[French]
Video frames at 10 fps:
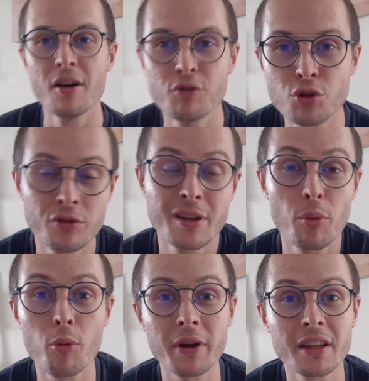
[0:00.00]
Vous devenez
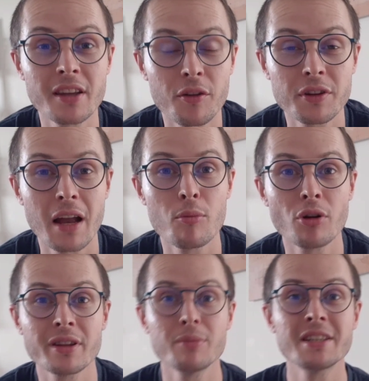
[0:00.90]
propriétaire
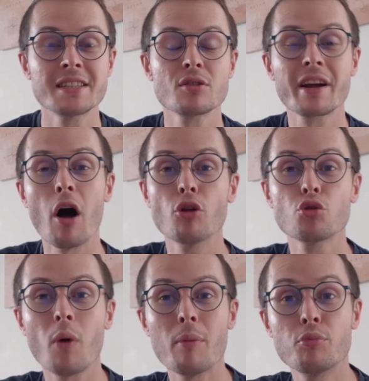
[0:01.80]
finalement des
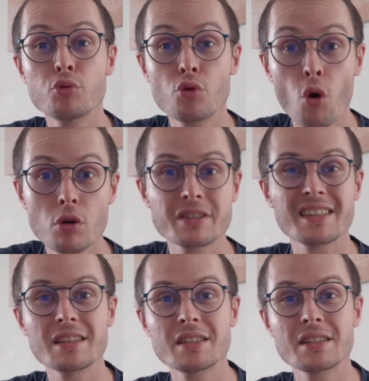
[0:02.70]
1643 plus grosses